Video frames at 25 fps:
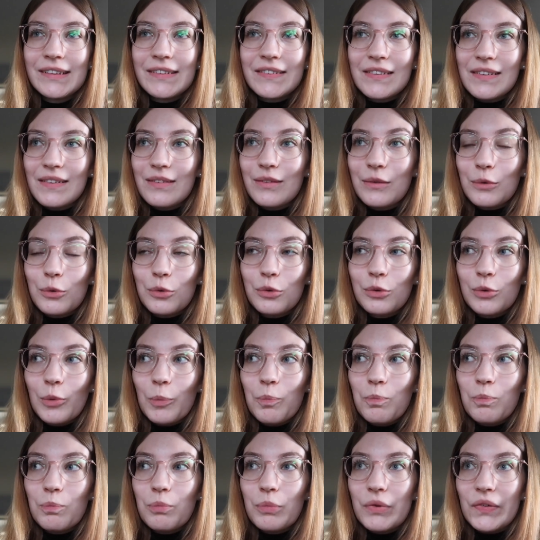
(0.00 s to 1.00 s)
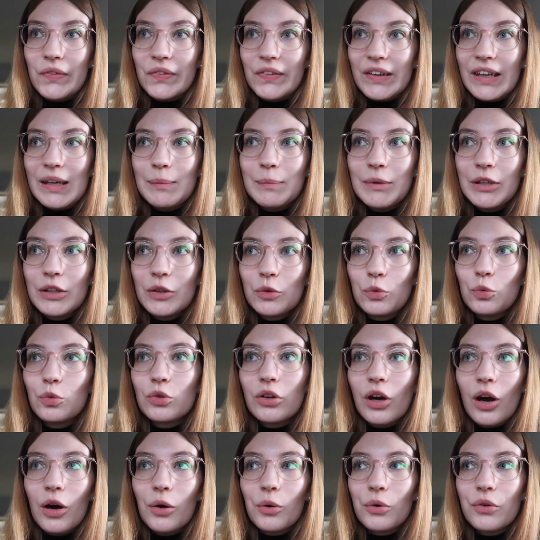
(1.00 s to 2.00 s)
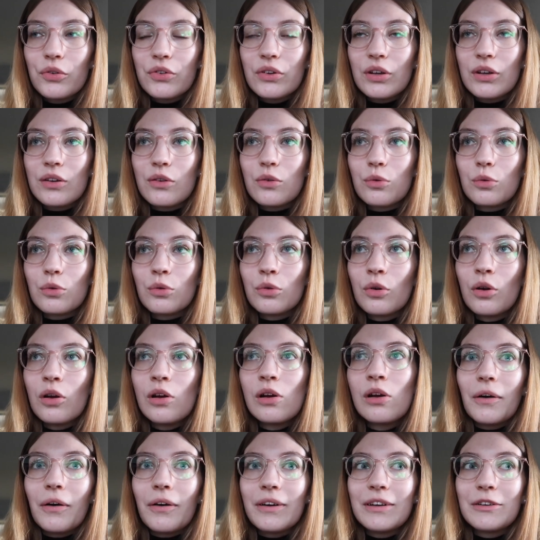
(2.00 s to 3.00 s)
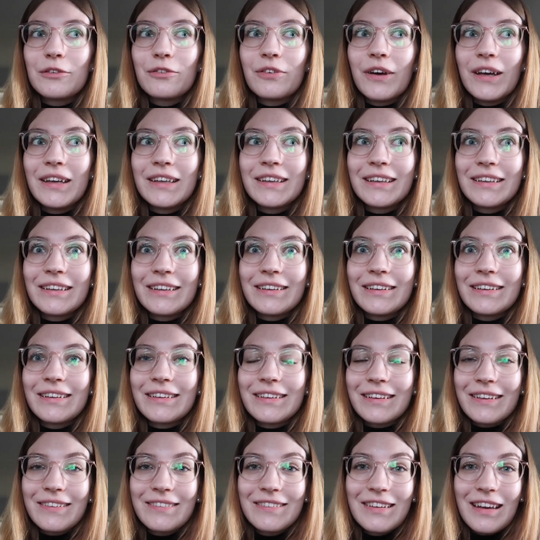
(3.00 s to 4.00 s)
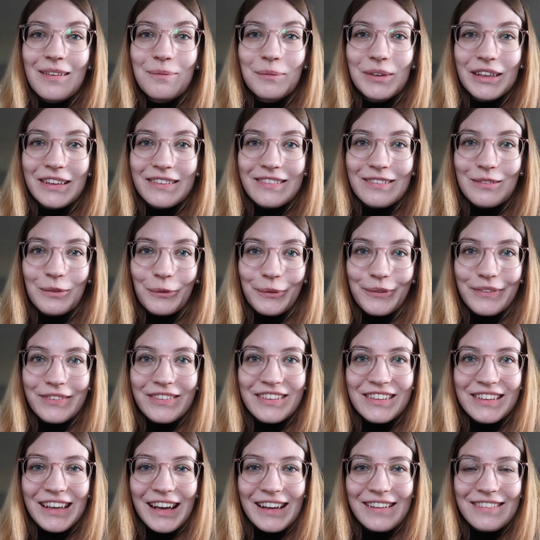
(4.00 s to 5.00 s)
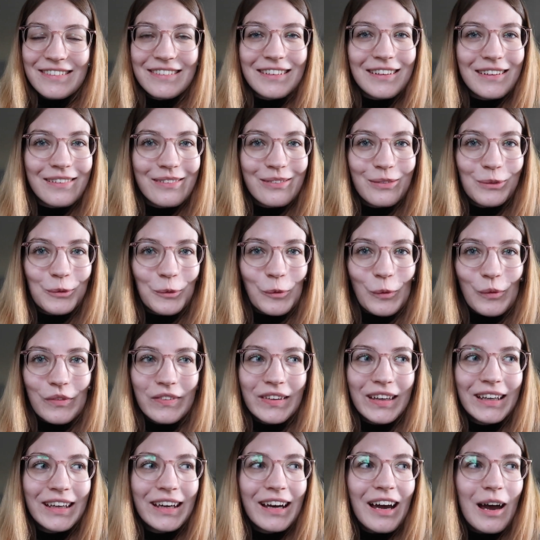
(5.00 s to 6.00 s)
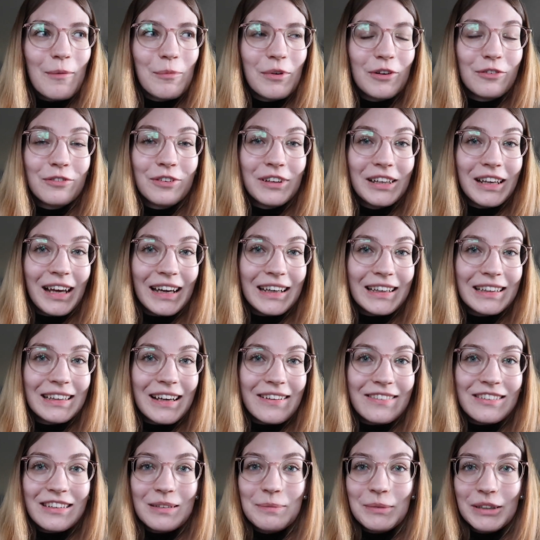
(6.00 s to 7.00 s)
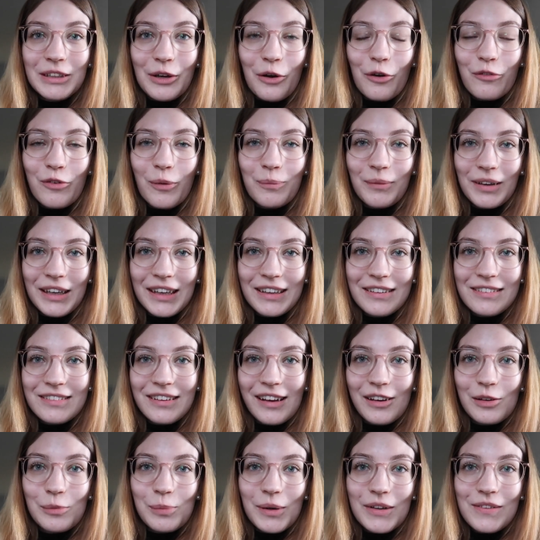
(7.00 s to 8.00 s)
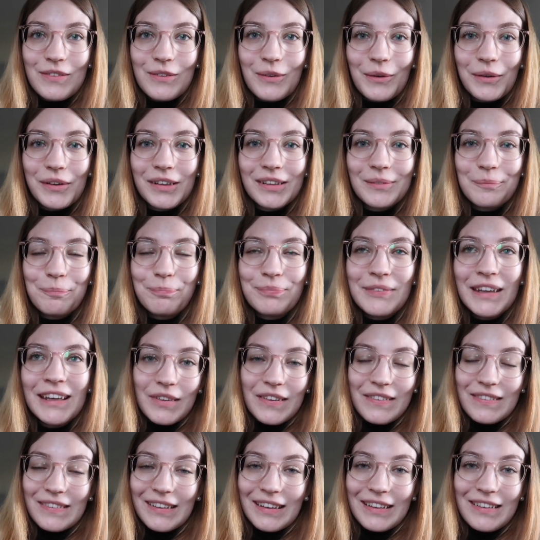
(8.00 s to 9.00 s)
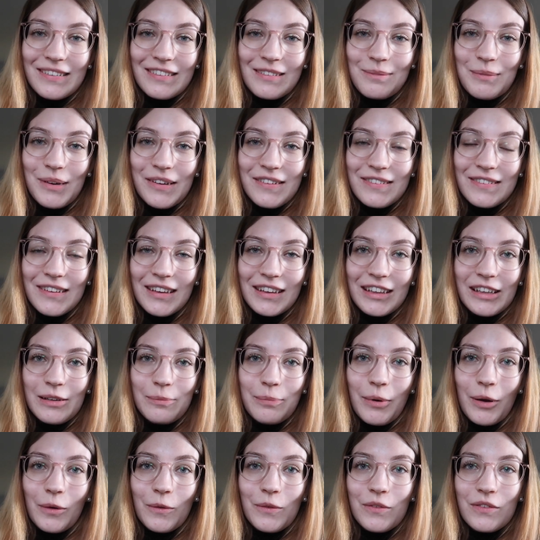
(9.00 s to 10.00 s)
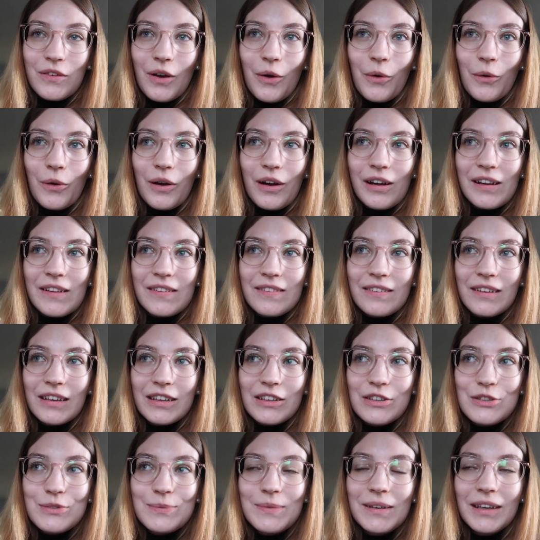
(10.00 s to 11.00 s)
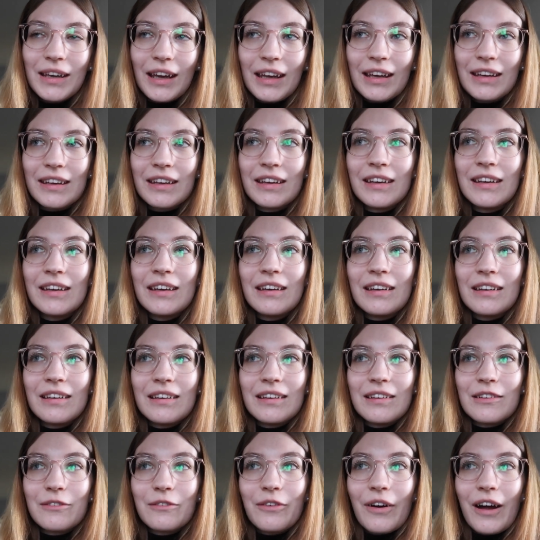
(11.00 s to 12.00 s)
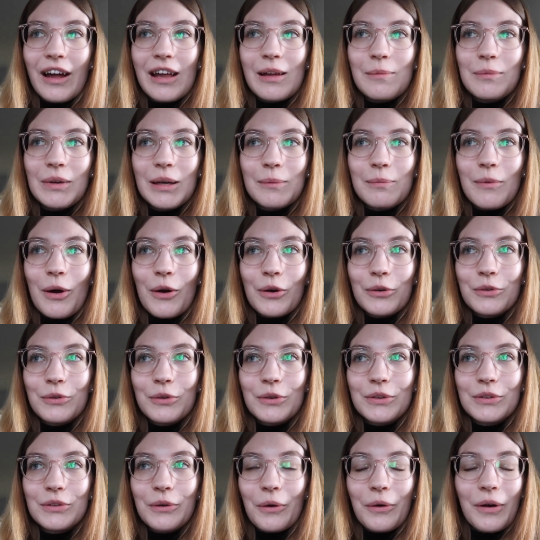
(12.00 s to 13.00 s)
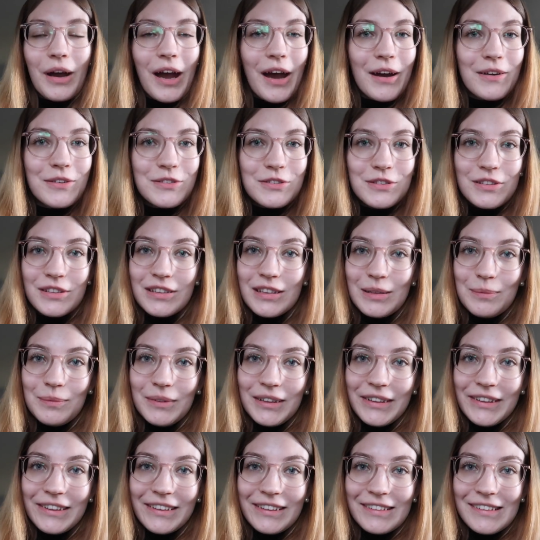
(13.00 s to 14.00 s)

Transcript: Sieht so semi-gut aus. Also ja, die Fächer interessieren mich jetzt größtenteils nicht so sehr, aber vielleicht lasse ich mich ja auch vom Gegenteil überzeugen. Das dritte Semester gilt bei uns auch als recht schwierig. Vor allem eben auch durch organische Chemie.